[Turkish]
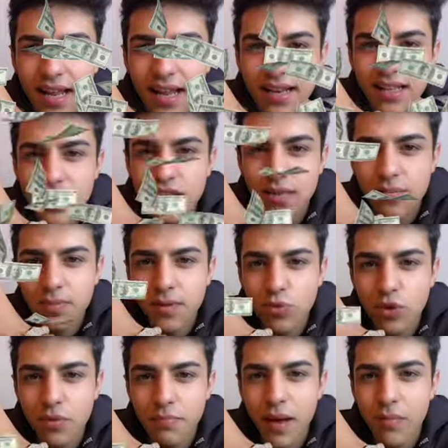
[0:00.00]
nereden şey yapıldığını
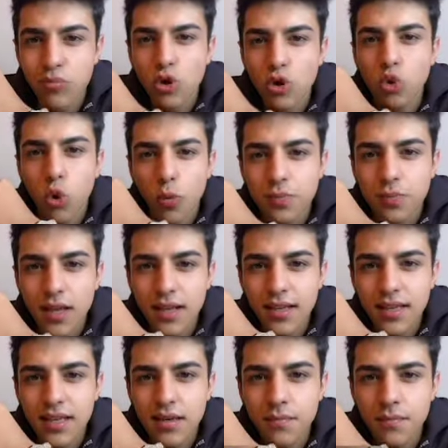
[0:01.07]
bulayım. Ben bundan toptan
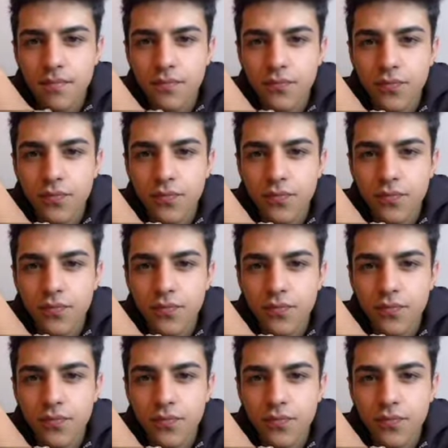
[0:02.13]
alayım.